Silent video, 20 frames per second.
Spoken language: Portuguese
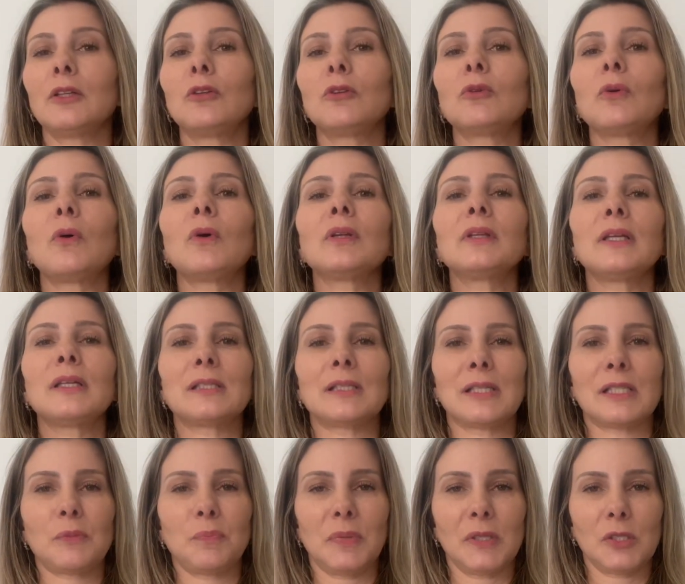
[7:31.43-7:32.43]
todas
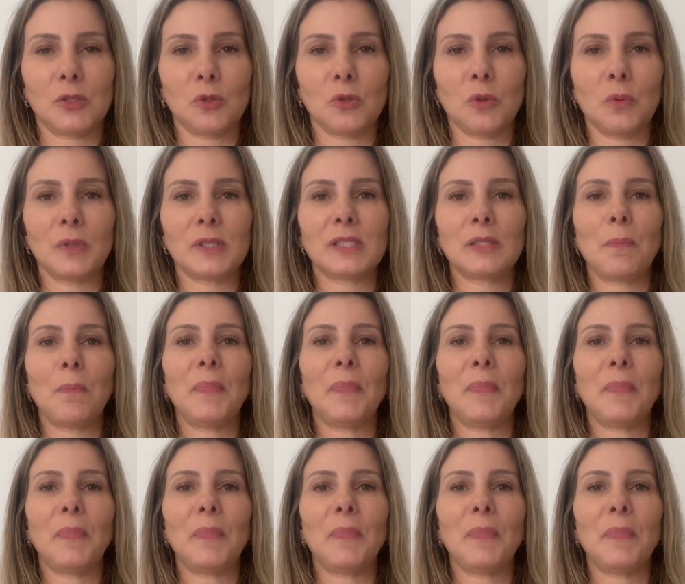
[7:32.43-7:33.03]
as pessoas